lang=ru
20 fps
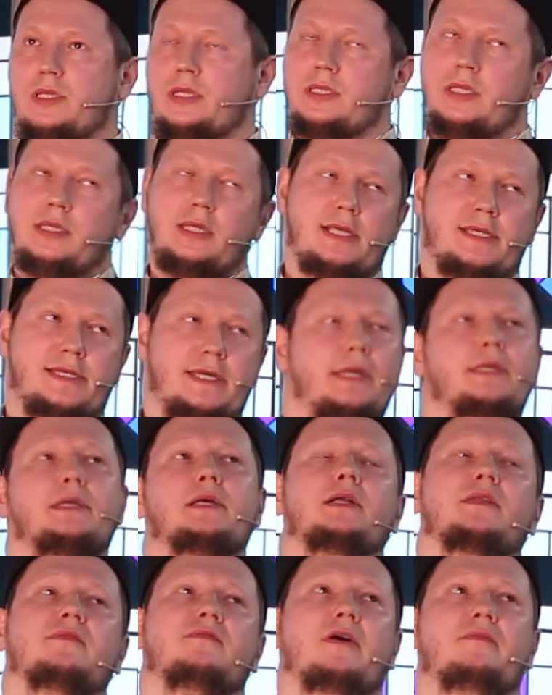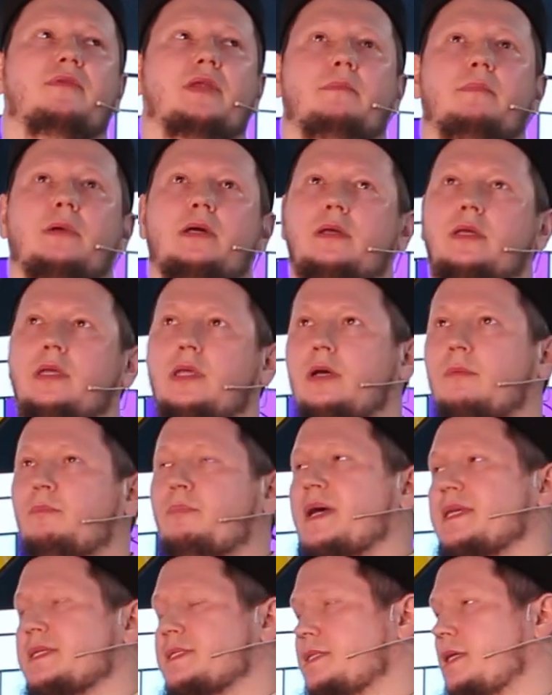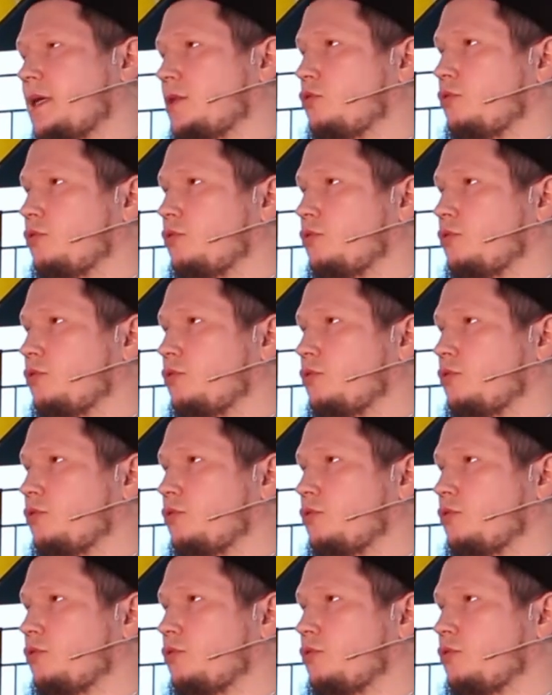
это нельзя делать во время поста,